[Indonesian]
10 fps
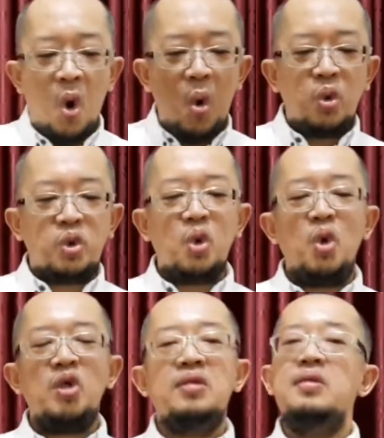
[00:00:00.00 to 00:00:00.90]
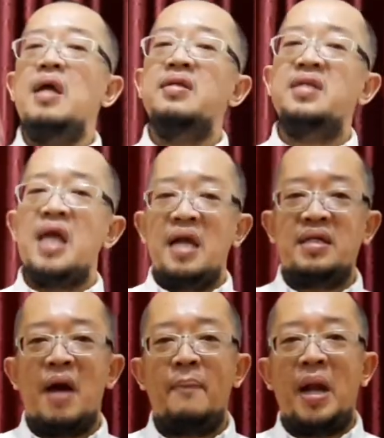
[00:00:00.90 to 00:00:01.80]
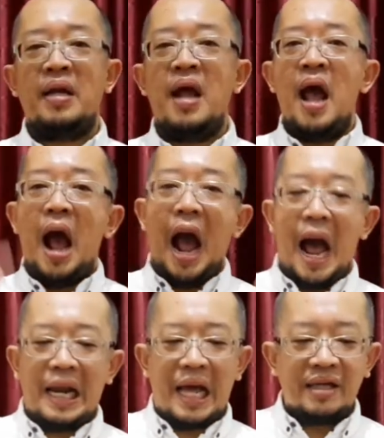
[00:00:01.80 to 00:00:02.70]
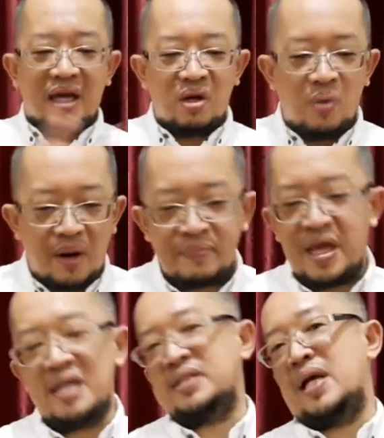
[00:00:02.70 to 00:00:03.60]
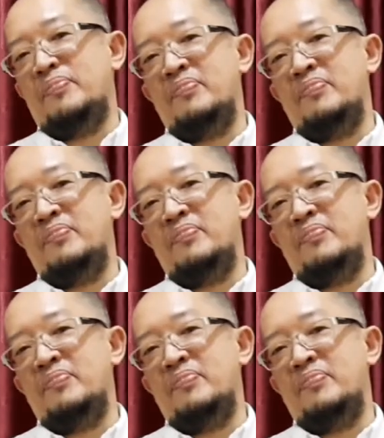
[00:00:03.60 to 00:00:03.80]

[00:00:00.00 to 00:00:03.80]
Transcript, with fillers: untuk dan di hadapan Allah yang luar biasa.